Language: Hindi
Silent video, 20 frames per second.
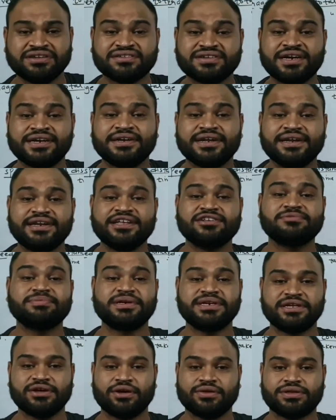इंस्टेंटेनियस
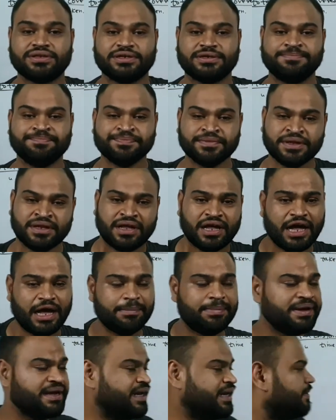स्पीड क्या होती है
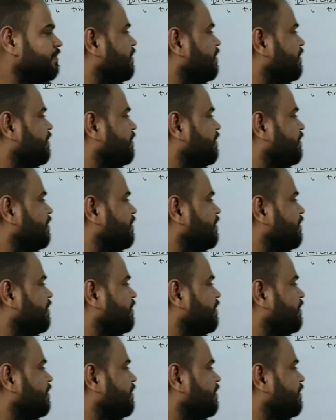अभी के लिए